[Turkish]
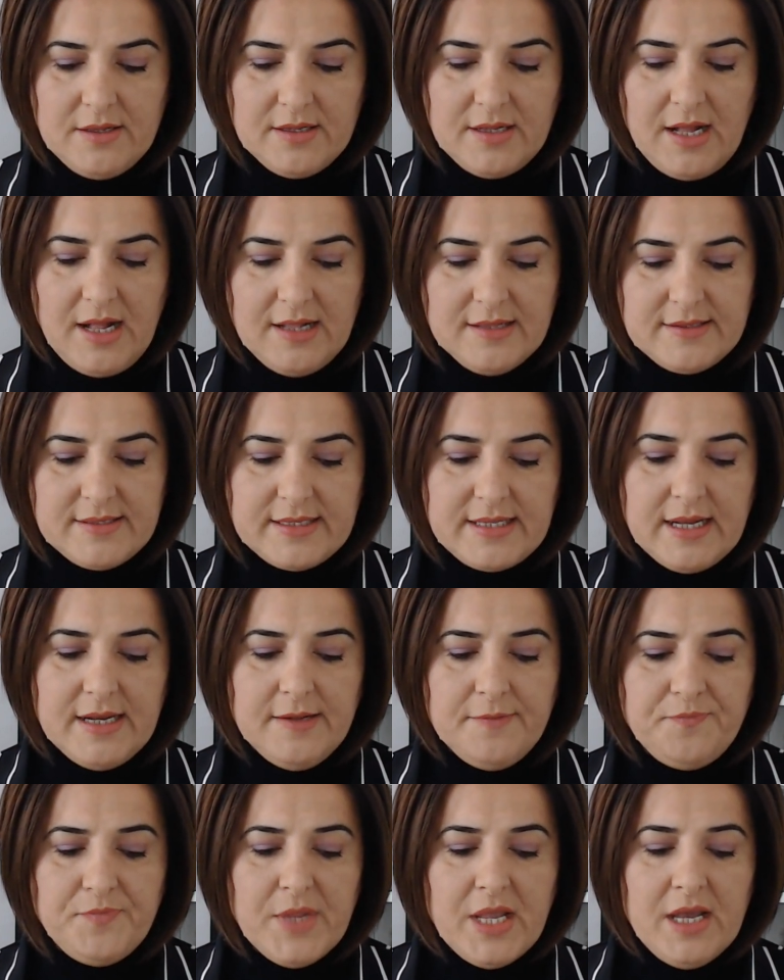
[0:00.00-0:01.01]

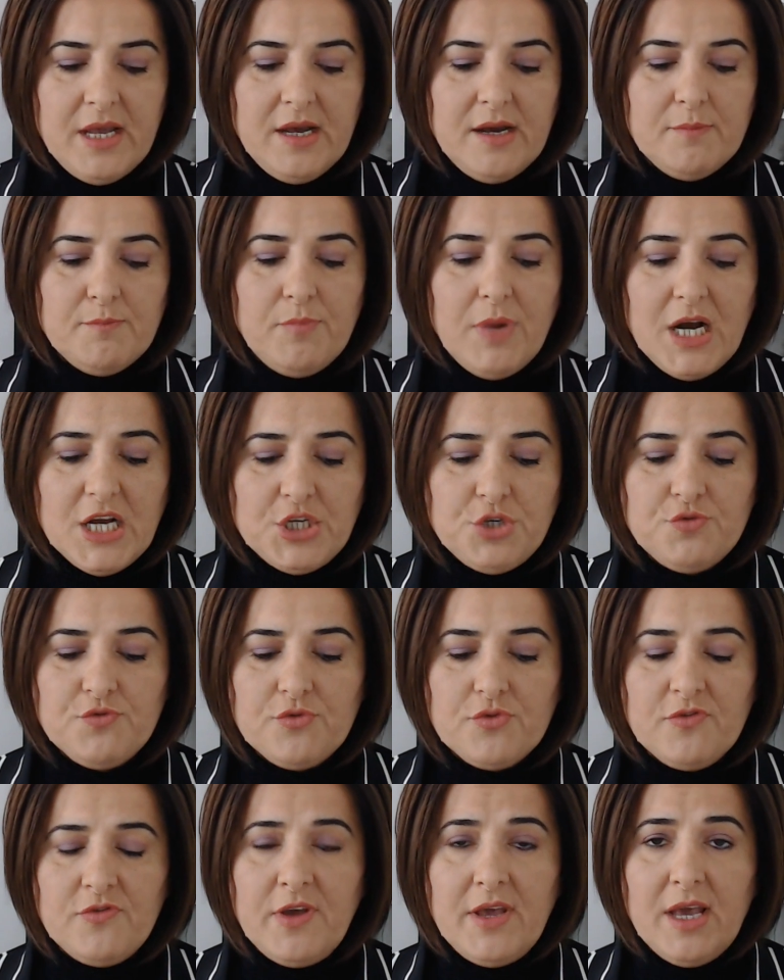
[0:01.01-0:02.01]
altta
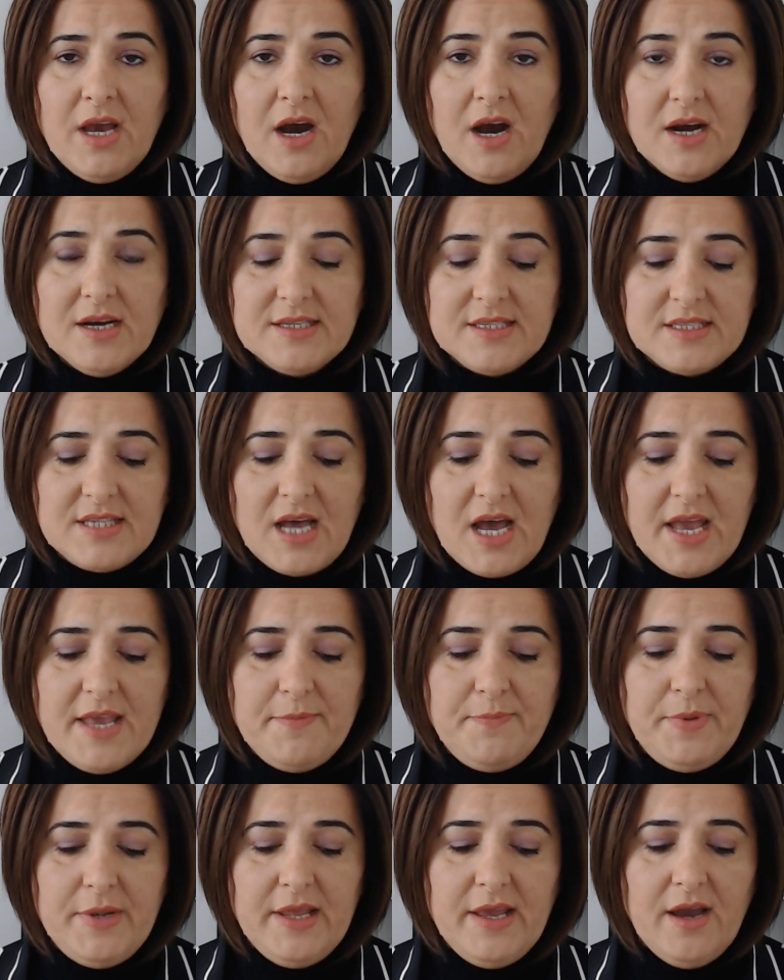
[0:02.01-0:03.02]
başvuru ve hak
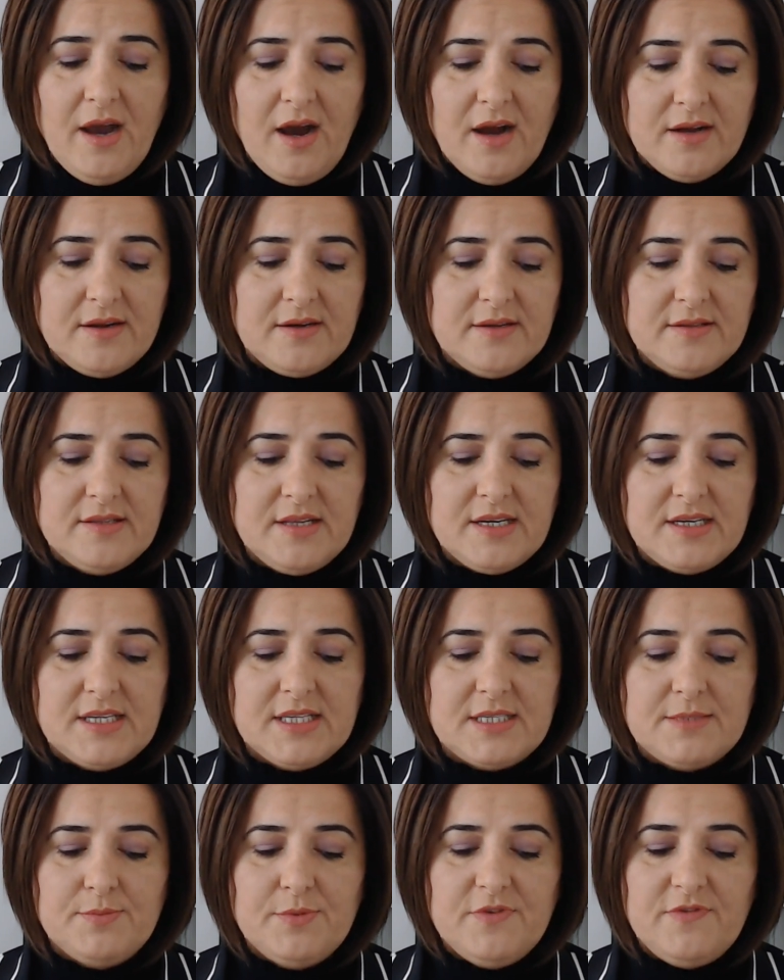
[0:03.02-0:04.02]
sahipliği hakkında
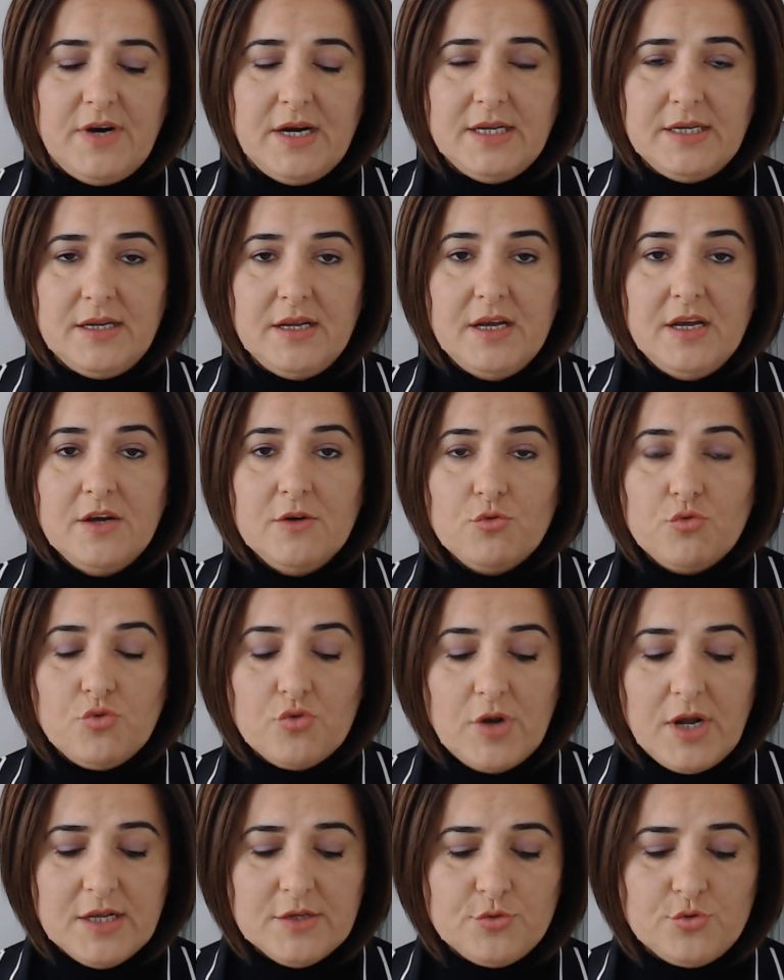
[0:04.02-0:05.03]
kısmı var.
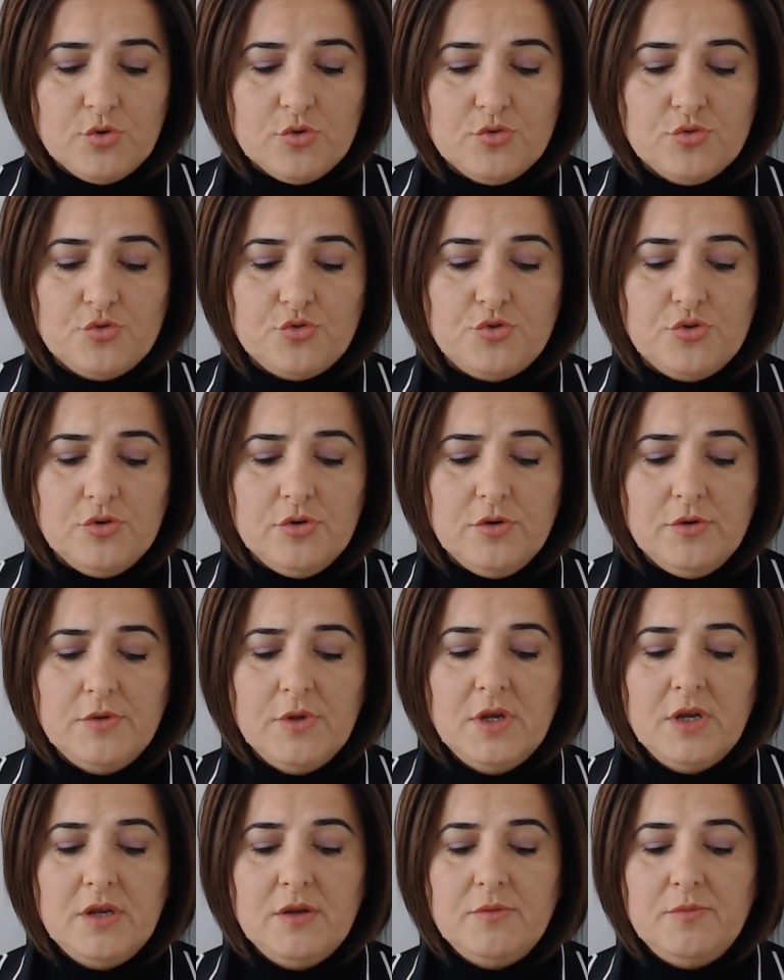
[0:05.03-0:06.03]
Kura sonucu
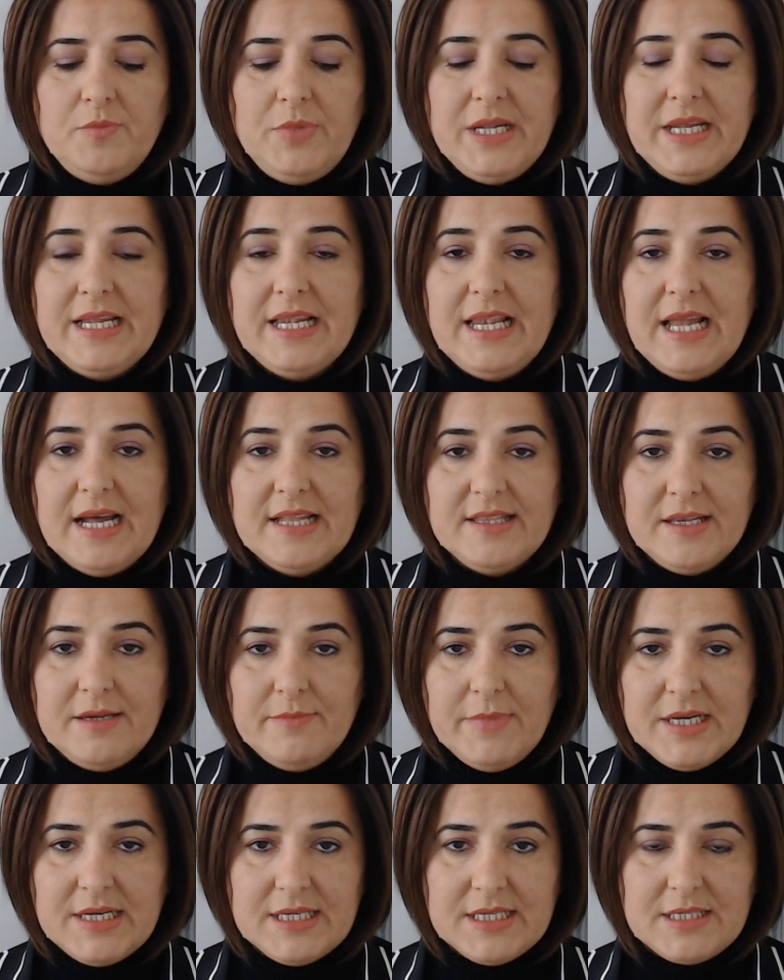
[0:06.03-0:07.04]

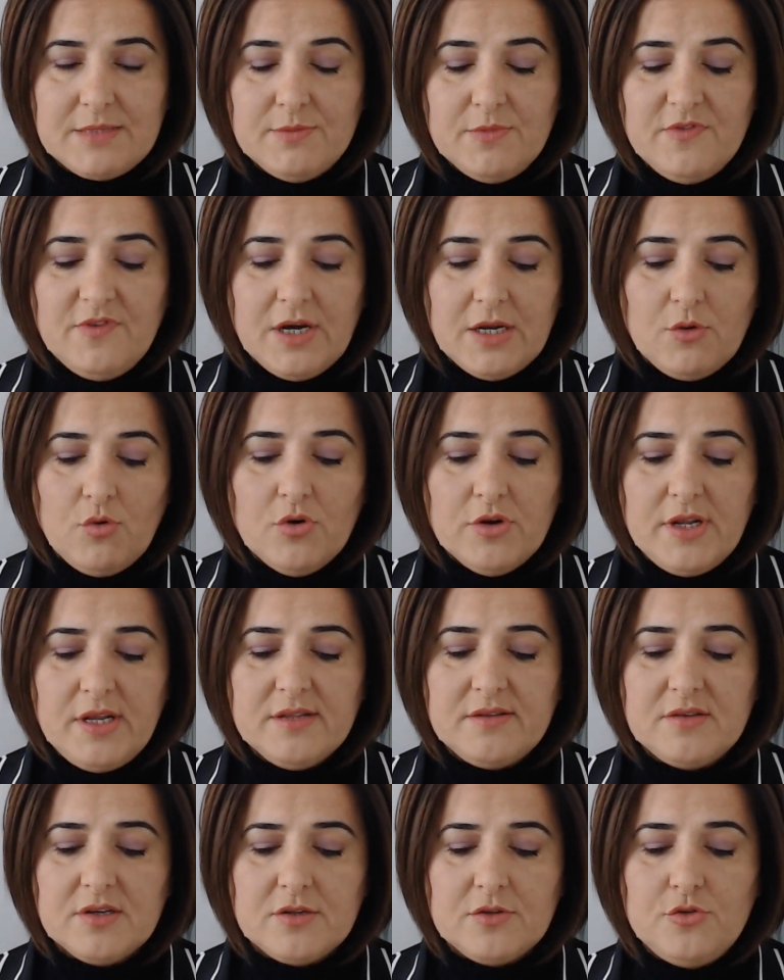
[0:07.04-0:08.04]
bilgilendirme kısmı var.
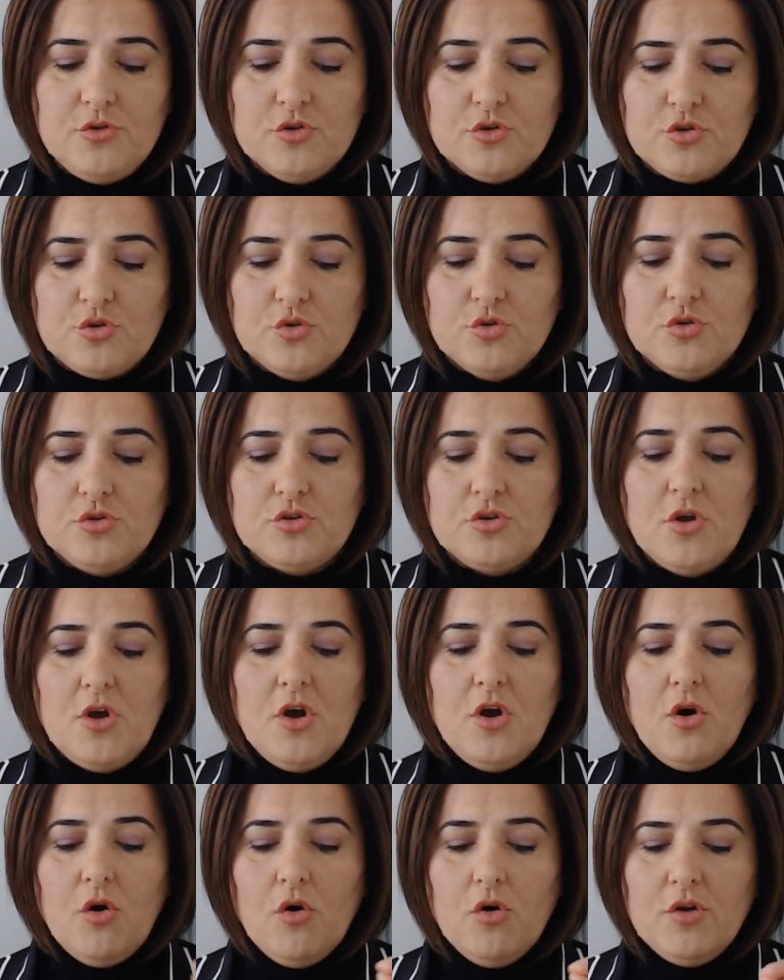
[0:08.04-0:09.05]
Oraya tıklıyorsunuz.
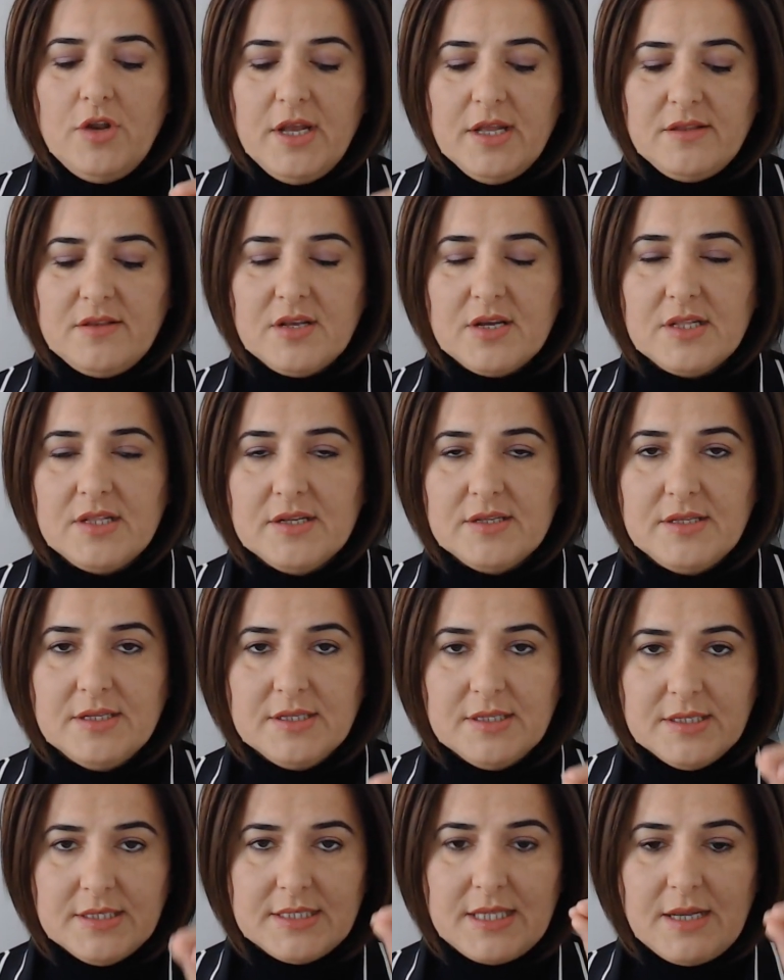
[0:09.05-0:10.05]
Oraya
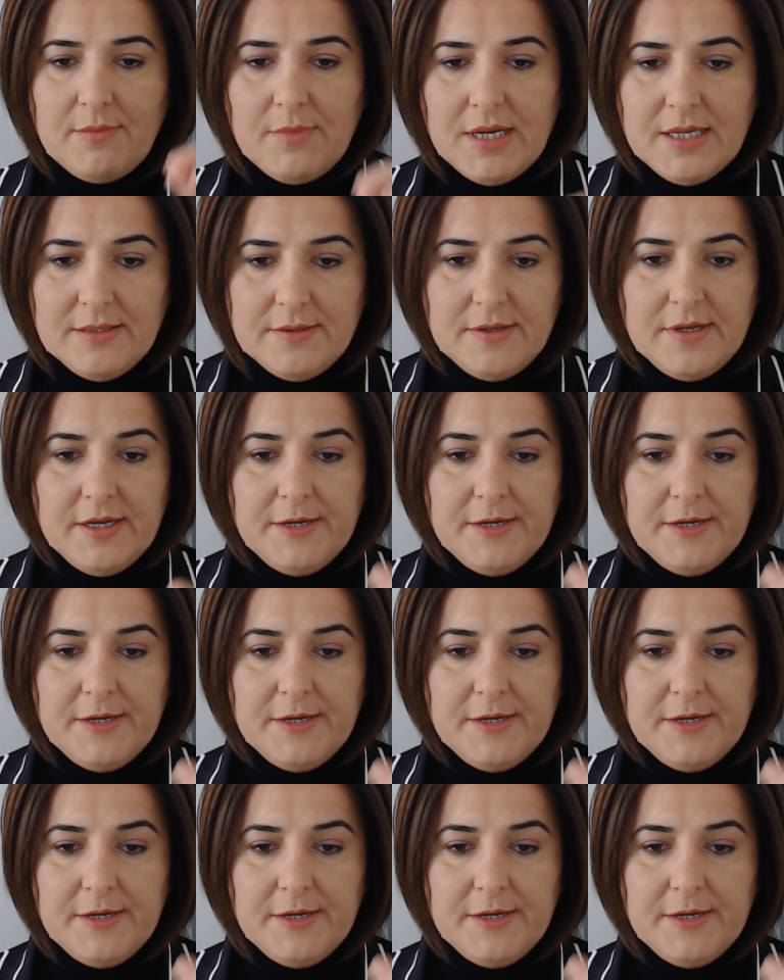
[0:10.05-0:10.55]
tıkladığınız zaman